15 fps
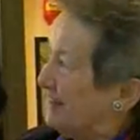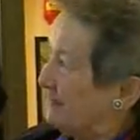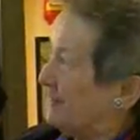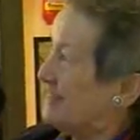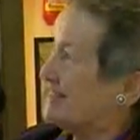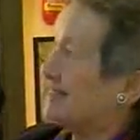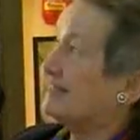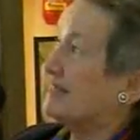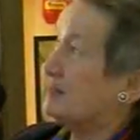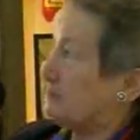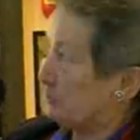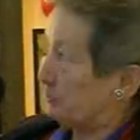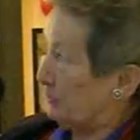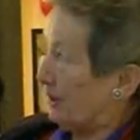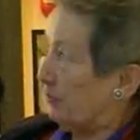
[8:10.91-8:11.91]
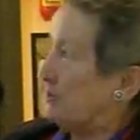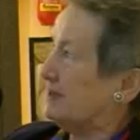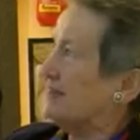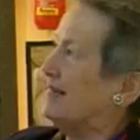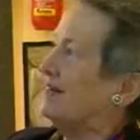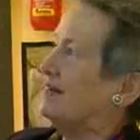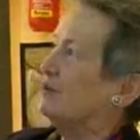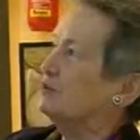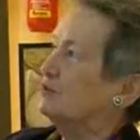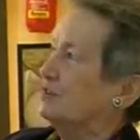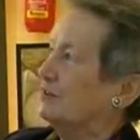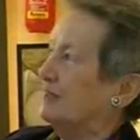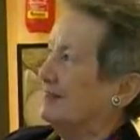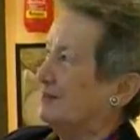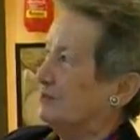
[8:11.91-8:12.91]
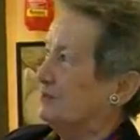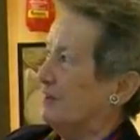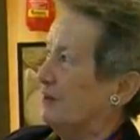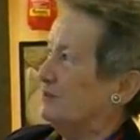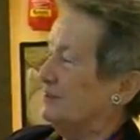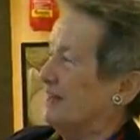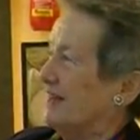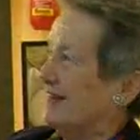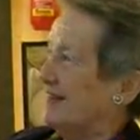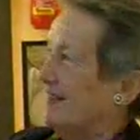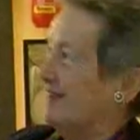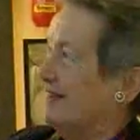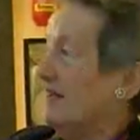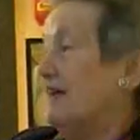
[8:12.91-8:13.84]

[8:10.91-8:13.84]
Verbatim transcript: venisse trasmesso da questa giornata odierna.